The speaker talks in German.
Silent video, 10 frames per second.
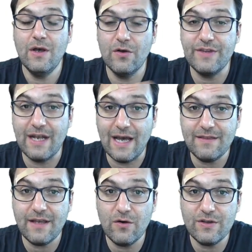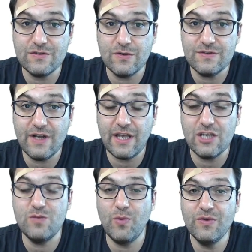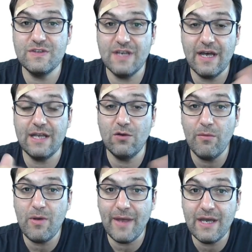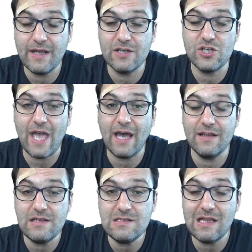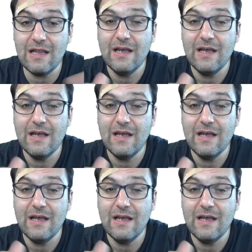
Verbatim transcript: Und dann hat ja auch das österreichische Bundesheer enorme Mengen an Steirer Diesel,